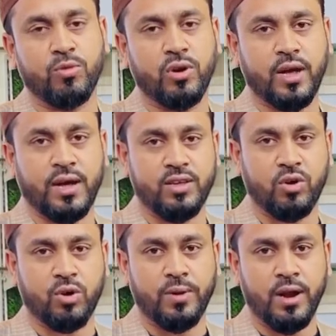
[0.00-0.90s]
ধরনের কাজই
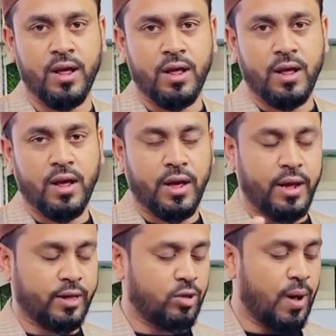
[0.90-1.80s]
করবেন
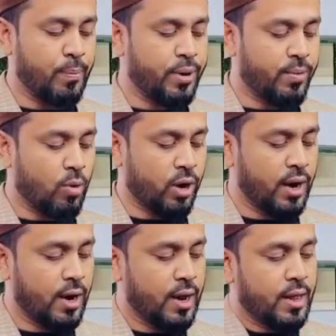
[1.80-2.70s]
একদম আপডেট মডেল
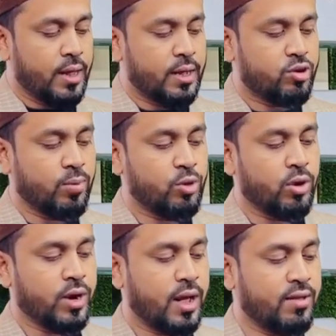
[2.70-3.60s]
সব
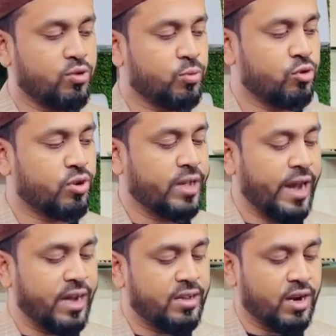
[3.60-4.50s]
ধরনের কাজ উপযোগী
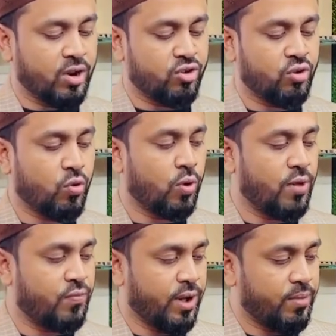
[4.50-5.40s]
এইট জেনারেশন কোরাই
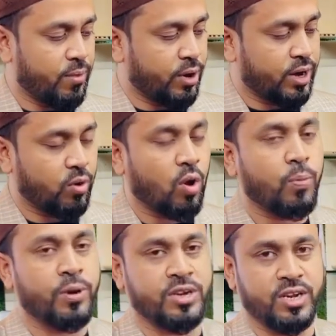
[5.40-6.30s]
ফাইভ এবং এটা
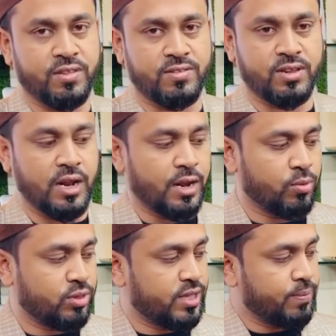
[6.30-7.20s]
কর্পোরেট সিরিজ
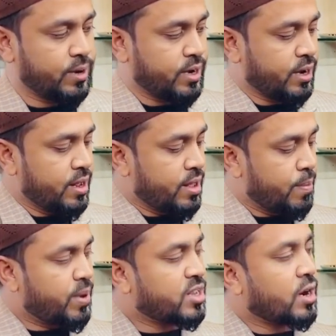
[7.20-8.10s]
লেনেবো থিঙ্কপ্যাডের
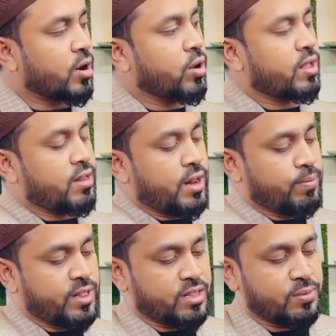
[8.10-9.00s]
ভেজালটা অনেক স্লিম
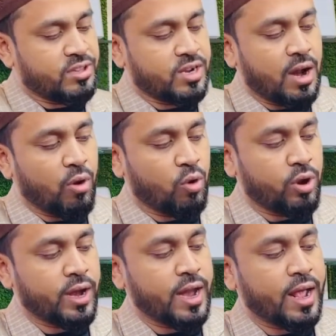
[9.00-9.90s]
দেখতে পাচ্ছেন
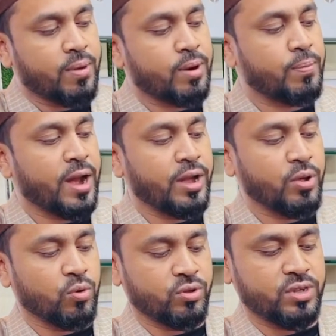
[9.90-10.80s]
আউটলুকিংটা একেবারে ব্র্যান্ড
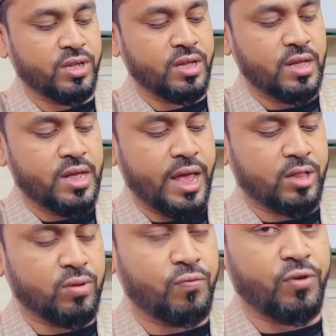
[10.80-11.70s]
নিউ রয়েছে
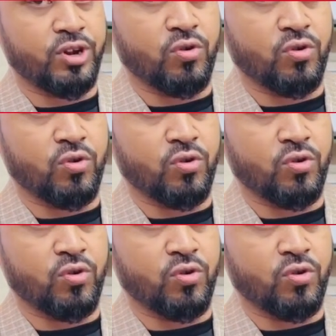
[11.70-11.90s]
একদম ফ্রেশ